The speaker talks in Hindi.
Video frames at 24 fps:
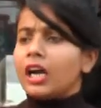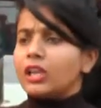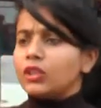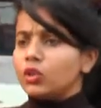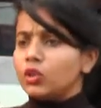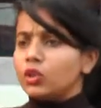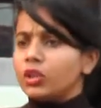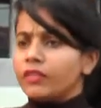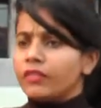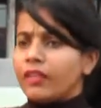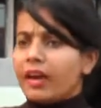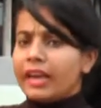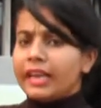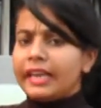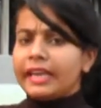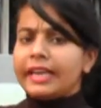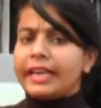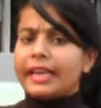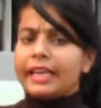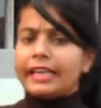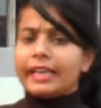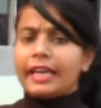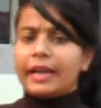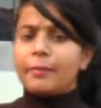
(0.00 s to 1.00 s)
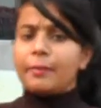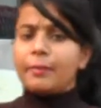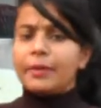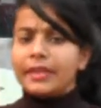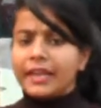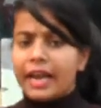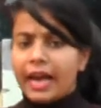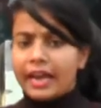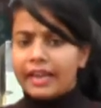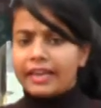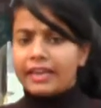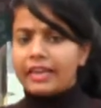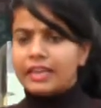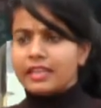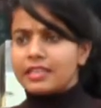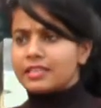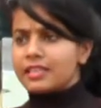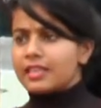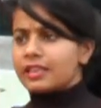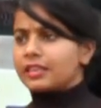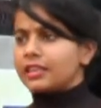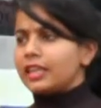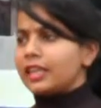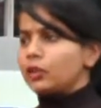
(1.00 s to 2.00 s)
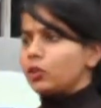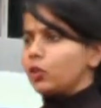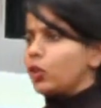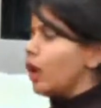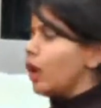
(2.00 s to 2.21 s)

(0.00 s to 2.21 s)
जो दिवाली के लिए मिठाई ले सकते हैं तो